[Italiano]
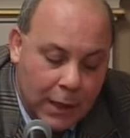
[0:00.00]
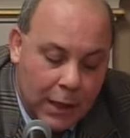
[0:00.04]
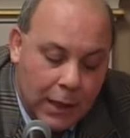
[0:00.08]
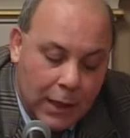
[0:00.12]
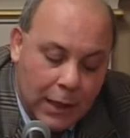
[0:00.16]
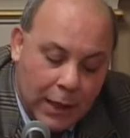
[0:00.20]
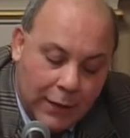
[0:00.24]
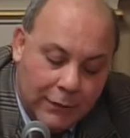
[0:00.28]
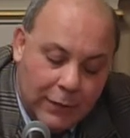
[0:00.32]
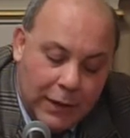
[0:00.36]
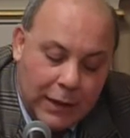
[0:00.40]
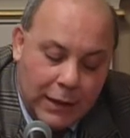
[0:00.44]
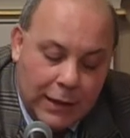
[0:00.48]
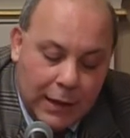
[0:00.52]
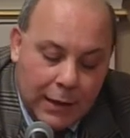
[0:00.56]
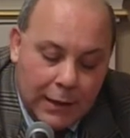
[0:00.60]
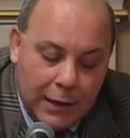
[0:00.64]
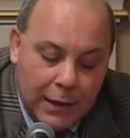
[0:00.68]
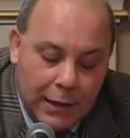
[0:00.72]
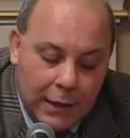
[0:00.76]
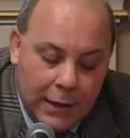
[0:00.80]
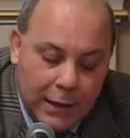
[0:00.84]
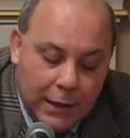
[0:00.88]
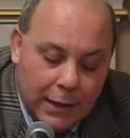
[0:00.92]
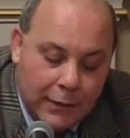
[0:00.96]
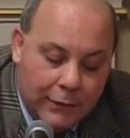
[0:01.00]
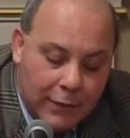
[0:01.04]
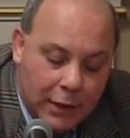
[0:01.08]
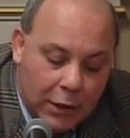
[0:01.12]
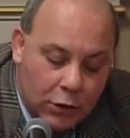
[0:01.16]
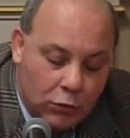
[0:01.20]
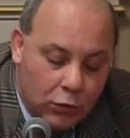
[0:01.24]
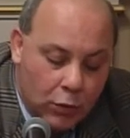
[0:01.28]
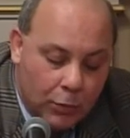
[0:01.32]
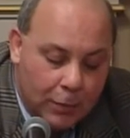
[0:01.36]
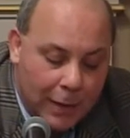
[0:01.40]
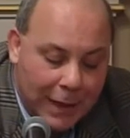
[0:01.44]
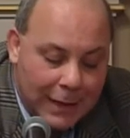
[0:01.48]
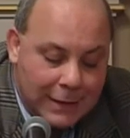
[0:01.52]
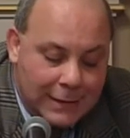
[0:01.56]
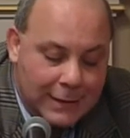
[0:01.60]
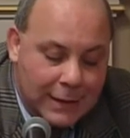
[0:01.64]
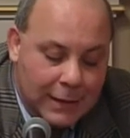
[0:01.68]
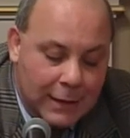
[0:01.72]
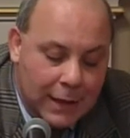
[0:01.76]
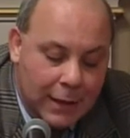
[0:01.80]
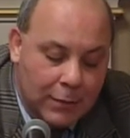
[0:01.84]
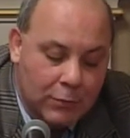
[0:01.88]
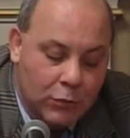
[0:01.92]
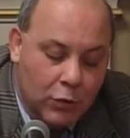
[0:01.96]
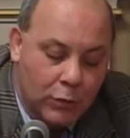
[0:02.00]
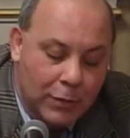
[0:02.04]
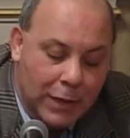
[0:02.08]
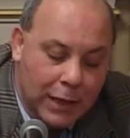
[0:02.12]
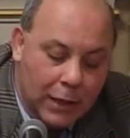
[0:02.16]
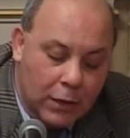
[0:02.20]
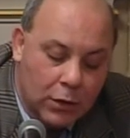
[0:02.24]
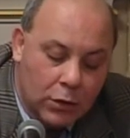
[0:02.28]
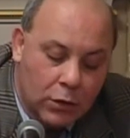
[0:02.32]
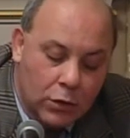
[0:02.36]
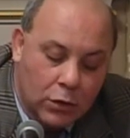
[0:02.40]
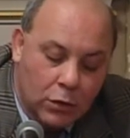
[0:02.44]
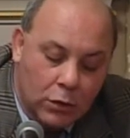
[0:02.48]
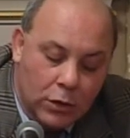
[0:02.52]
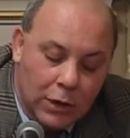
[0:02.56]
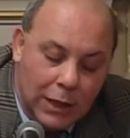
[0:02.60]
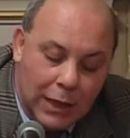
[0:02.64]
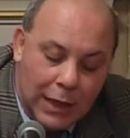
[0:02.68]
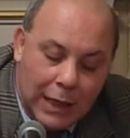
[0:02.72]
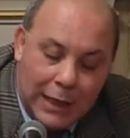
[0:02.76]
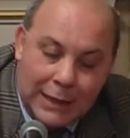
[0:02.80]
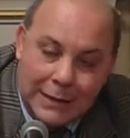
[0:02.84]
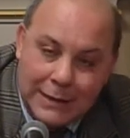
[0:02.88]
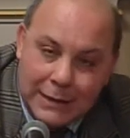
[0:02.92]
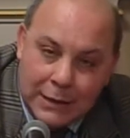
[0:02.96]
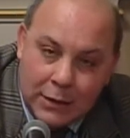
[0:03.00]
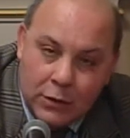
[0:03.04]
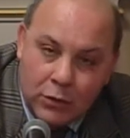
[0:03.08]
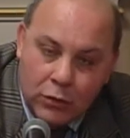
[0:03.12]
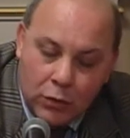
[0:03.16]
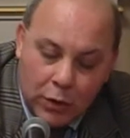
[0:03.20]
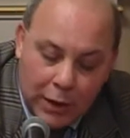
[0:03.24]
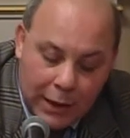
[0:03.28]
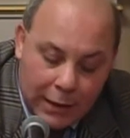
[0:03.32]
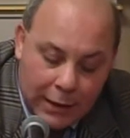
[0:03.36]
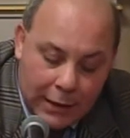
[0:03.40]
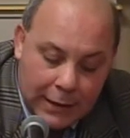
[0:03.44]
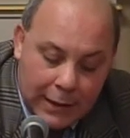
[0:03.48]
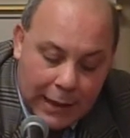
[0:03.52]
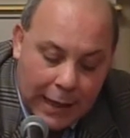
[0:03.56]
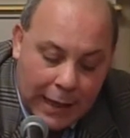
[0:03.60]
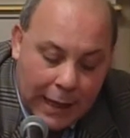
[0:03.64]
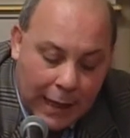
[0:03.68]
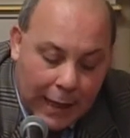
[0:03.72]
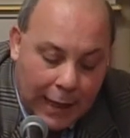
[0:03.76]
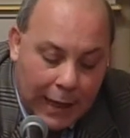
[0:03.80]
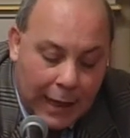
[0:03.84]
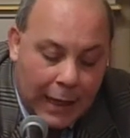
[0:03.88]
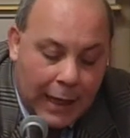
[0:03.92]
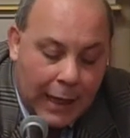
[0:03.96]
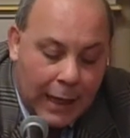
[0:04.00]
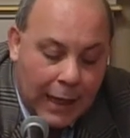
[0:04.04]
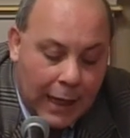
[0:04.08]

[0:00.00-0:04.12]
La vita dell'individuo passa dal momento della singolarità